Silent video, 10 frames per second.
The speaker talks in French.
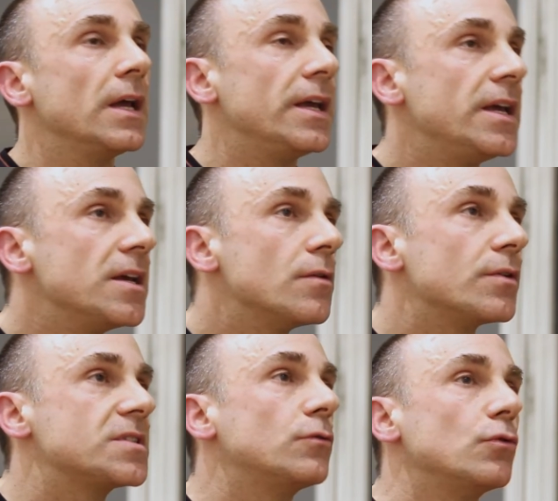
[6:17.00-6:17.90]
Et
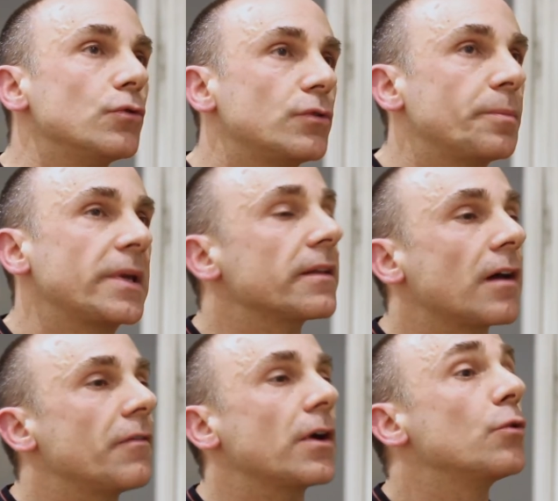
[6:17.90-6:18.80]
euh, c'est une utopie à
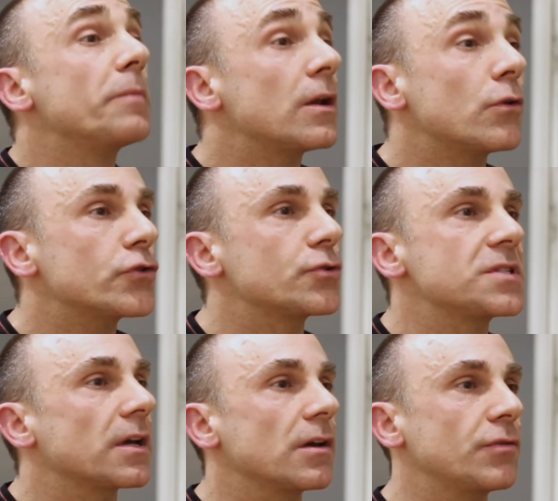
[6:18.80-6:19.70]
travers le mélange de
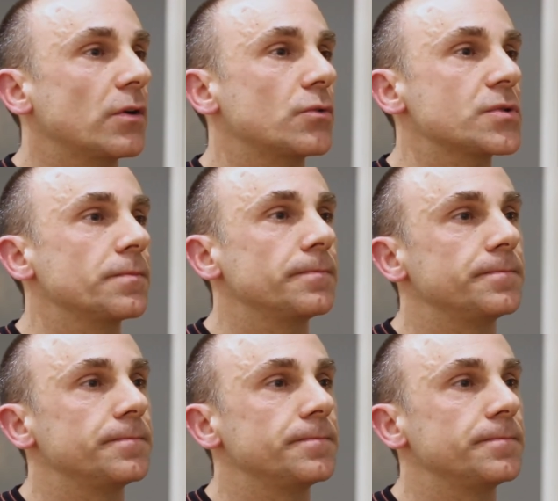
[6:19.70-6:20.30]
ces références.